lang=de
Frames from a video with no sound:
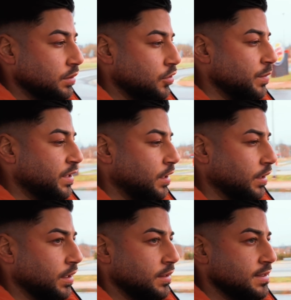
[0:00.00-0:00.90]

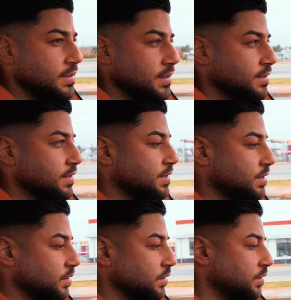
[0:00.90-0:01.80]
Kommentare gelesen, dass
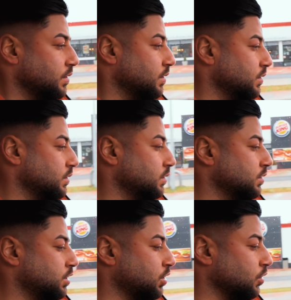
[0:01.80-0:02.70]
es
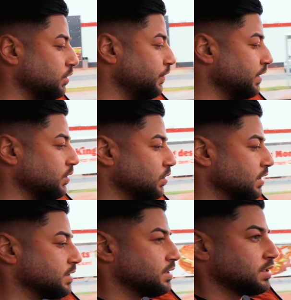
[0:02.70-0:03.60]
Schrott wäre
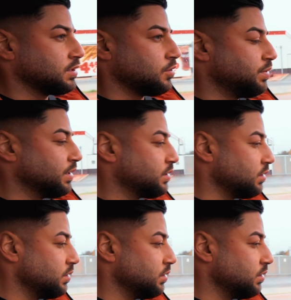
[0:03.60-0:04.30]
oder dass es komplett